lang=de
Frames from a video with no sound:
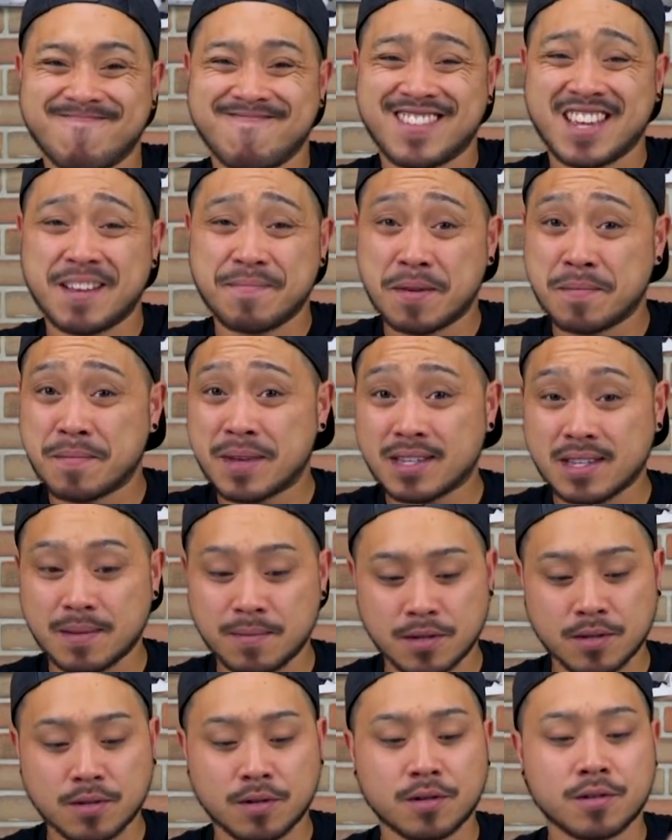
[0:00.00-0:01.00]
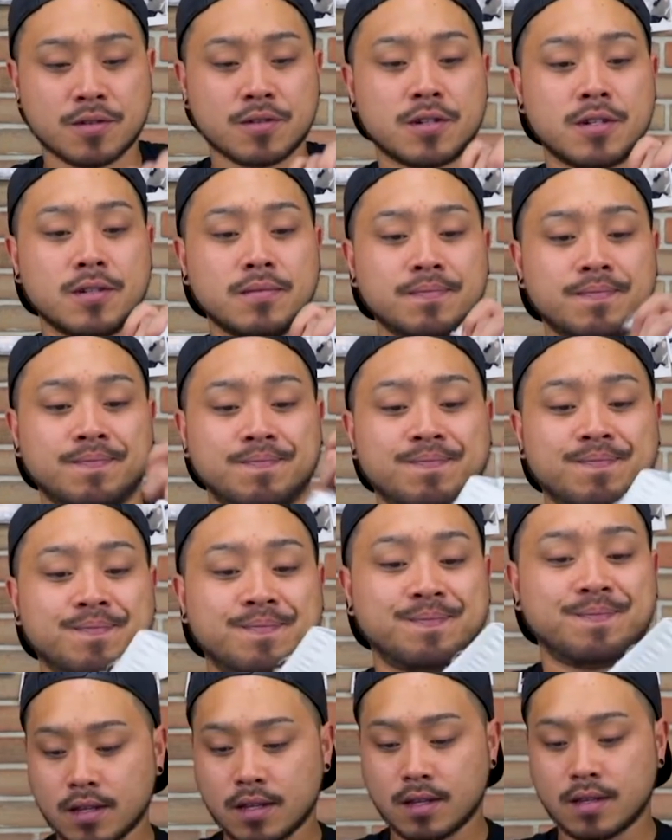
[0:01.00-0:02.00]
ich hätte mir ein Messer besorgen sollen.
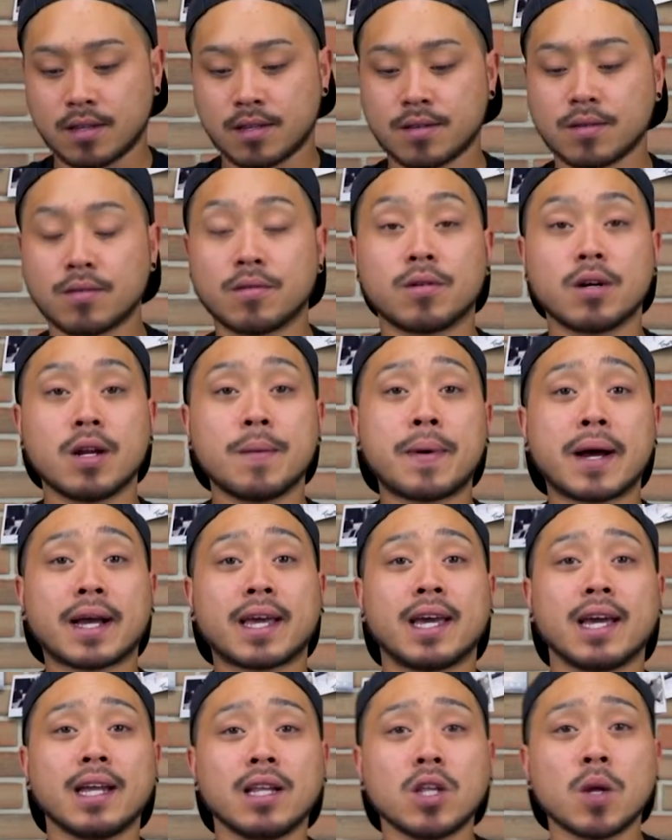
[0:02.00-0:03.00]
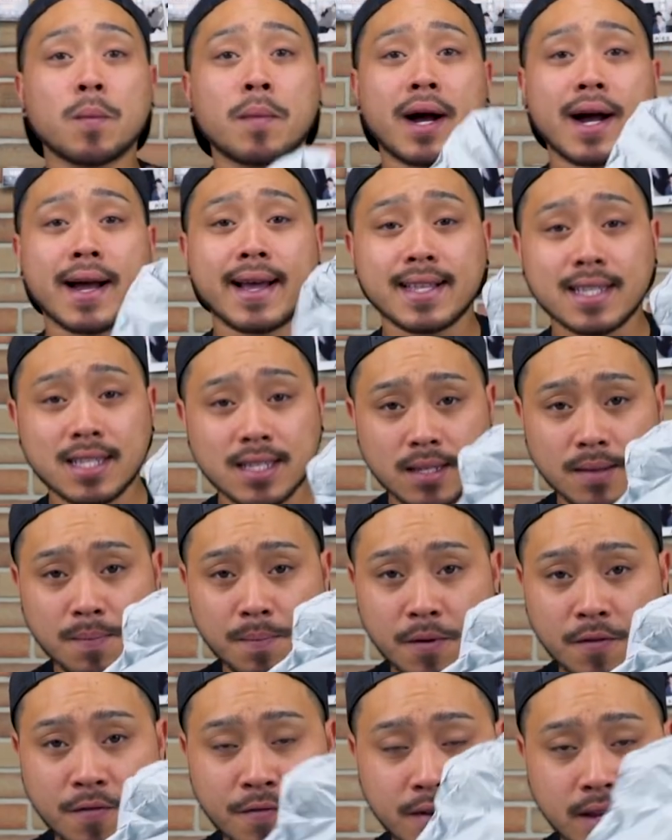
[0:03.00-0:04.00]
So, in Paket Nummer 1
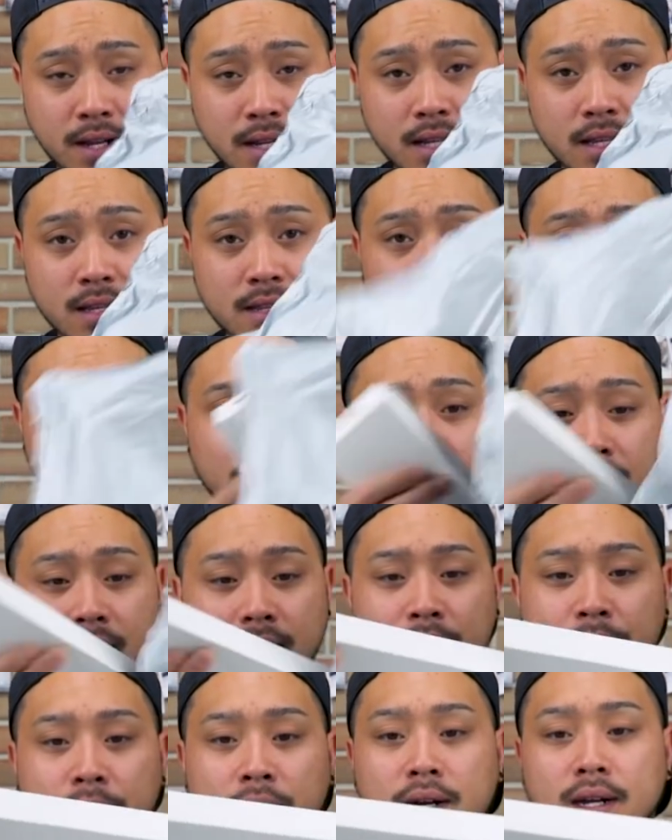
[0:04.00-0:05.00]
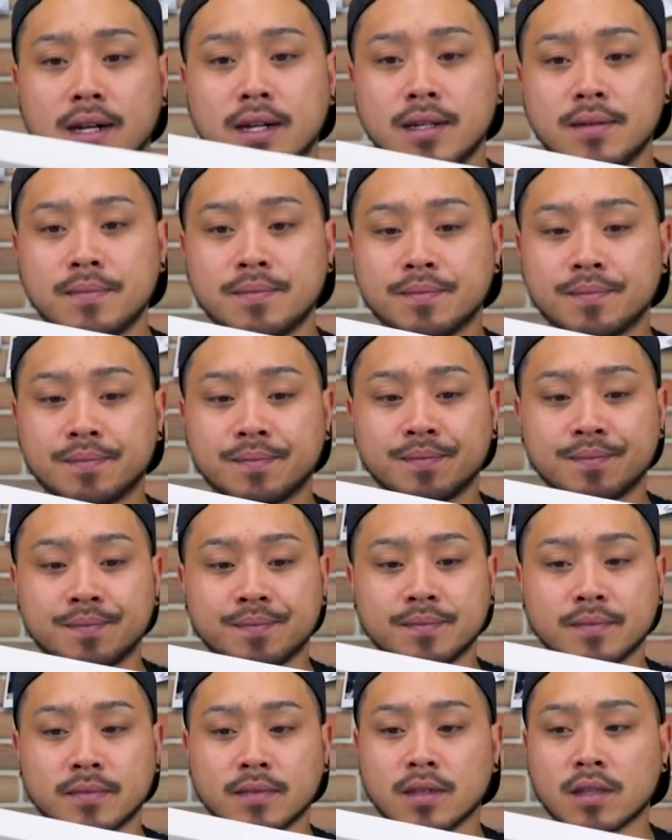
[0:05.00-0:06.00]
befindet sich einmal
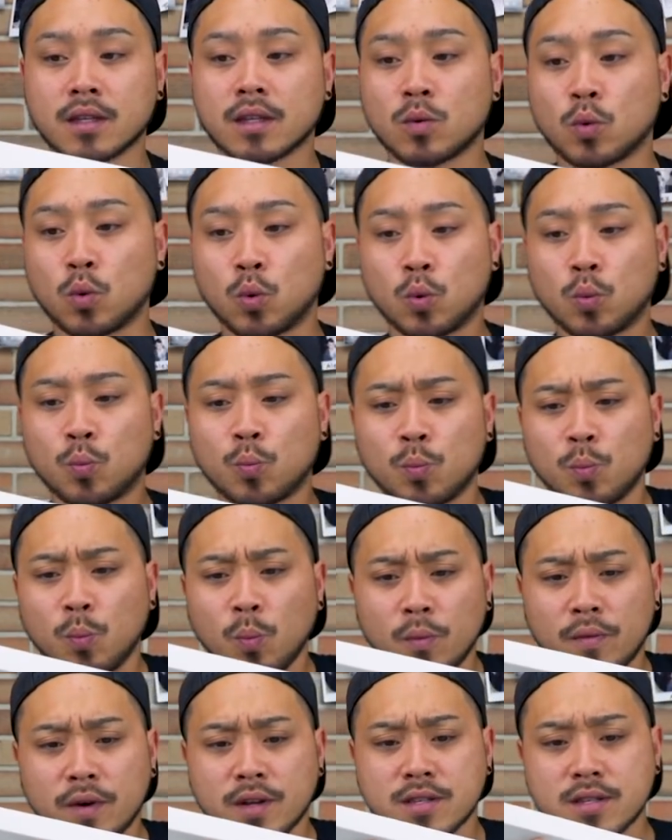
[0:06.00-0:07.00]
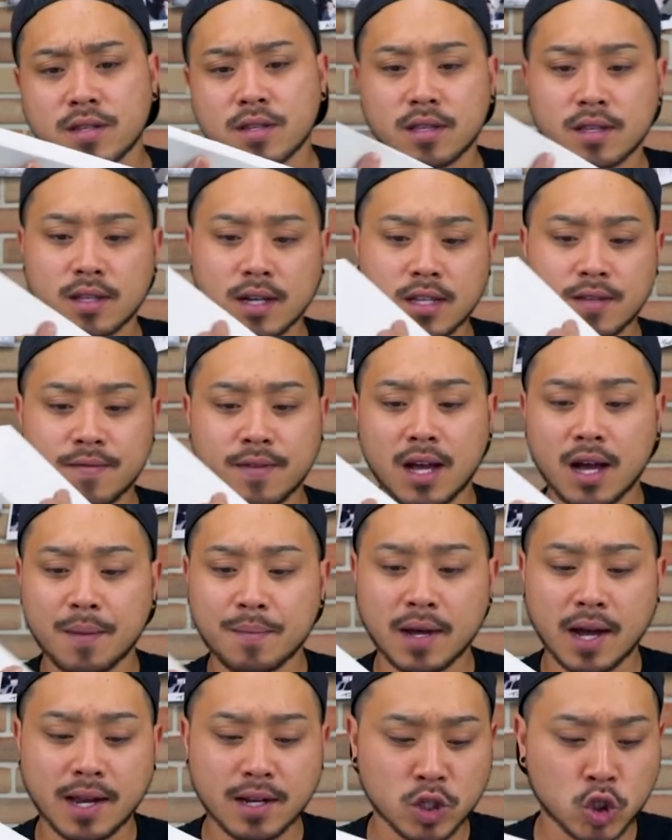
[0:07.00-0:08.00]
um. Was ist denn das? Wir
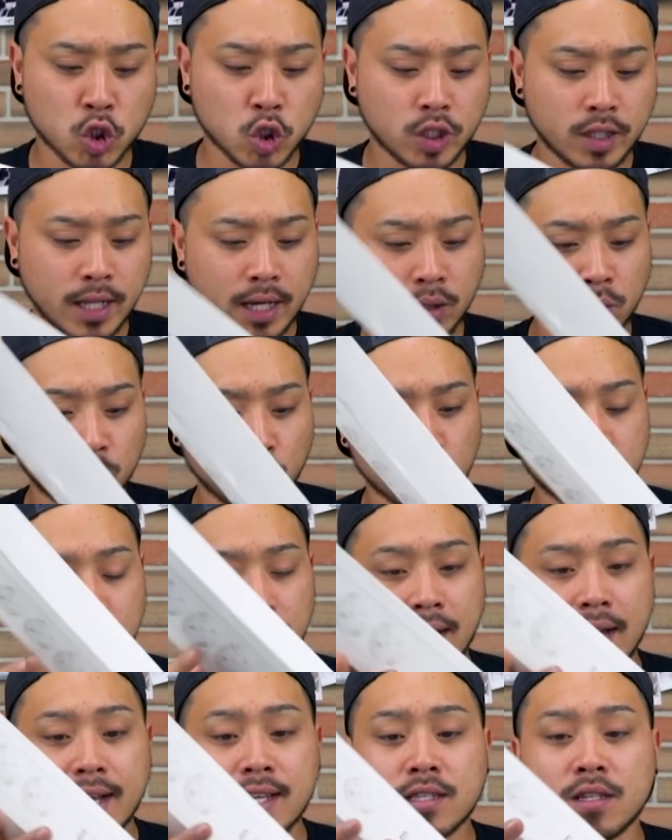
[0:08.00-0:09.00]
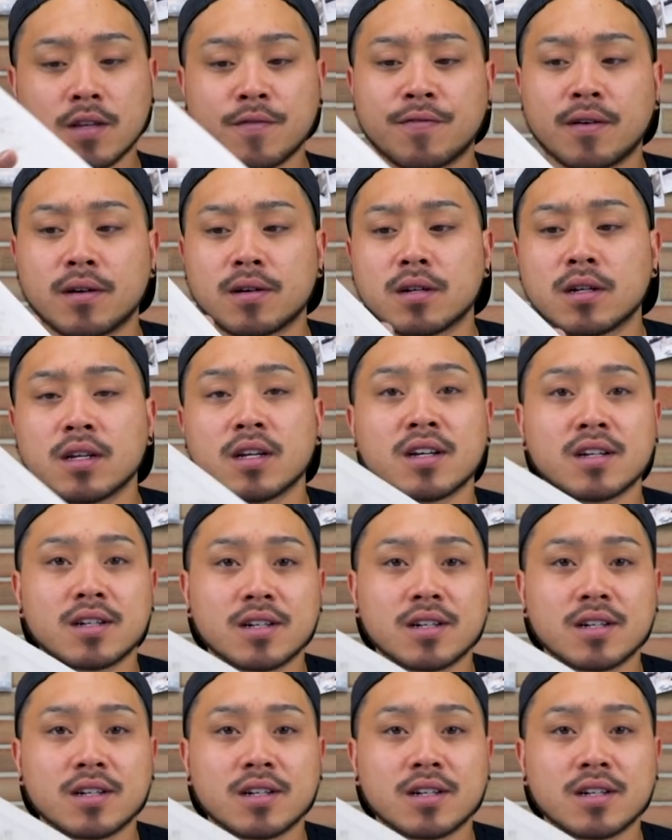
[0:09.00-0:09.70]
haben hier eine Steckdosenleiste von,